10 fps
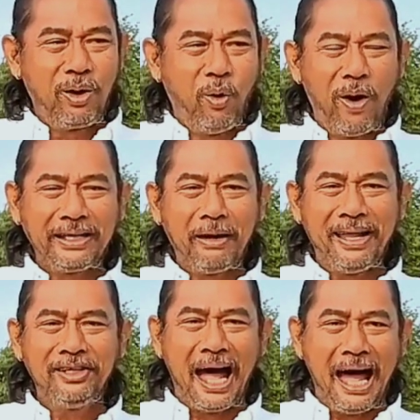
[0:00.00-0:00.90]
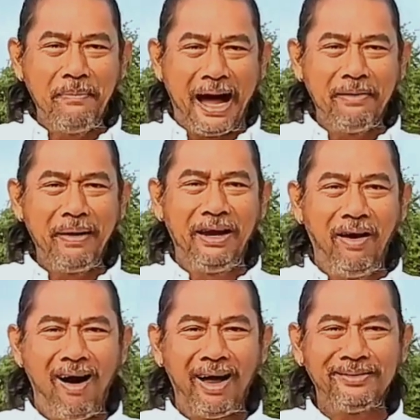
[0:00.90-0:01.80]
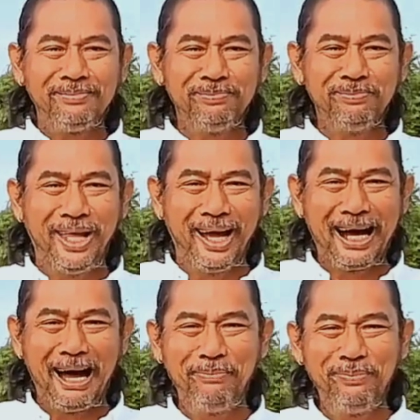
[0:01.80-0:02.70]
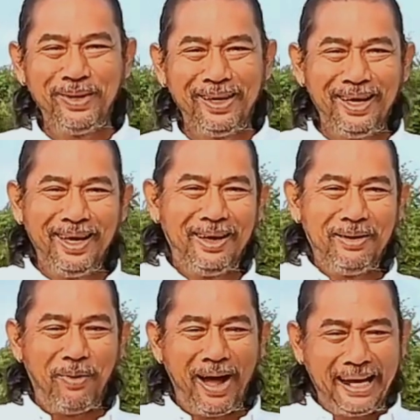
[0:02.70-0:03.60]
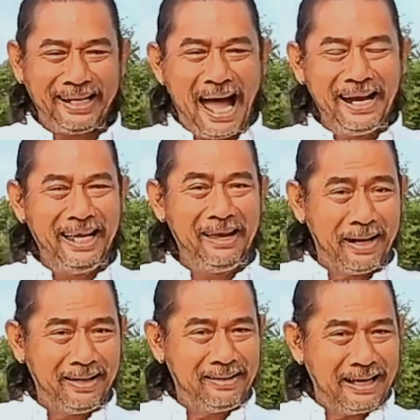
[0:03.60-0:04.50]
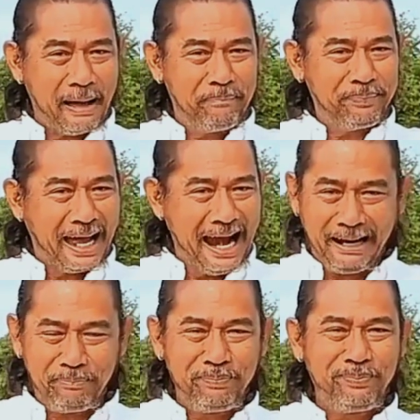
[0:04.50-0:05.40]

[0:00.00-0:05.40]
กลัวจะเป็นสายไหมไม่รอดนะครับเพราะเหตุการณ์นี้มันกลับตลับ